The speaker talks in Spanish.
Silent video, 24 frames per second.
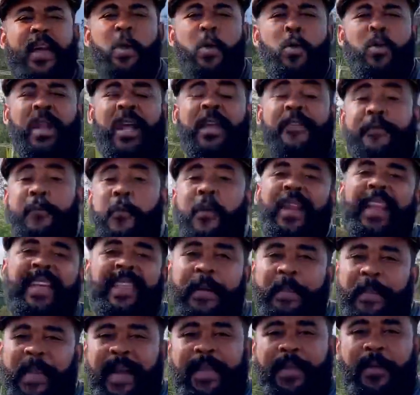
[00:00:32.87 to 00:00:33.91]
una y fue la de
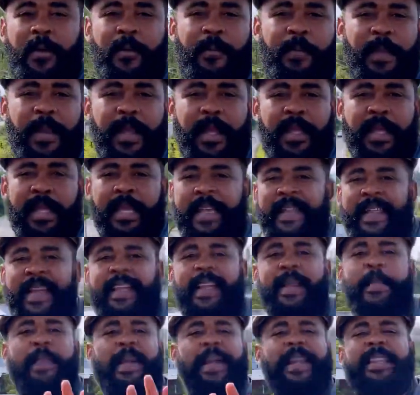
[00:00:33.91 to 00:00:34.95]
Pedro. Y de
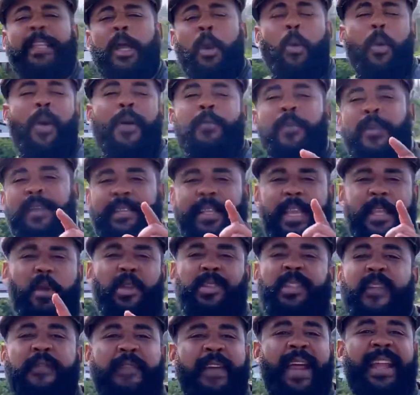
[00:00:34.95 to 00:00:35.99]
repente cuando el Señor
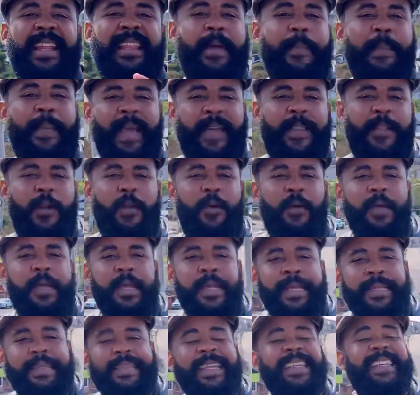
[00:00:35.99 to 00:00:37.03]
se fija en la de Pedro,
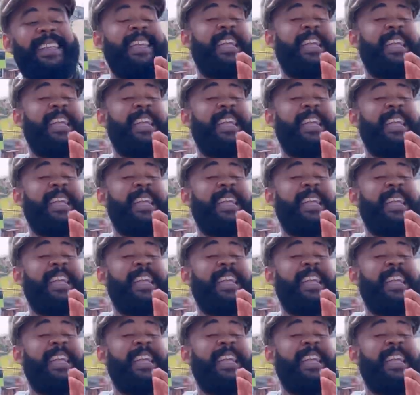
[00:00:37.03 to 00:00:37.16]
dice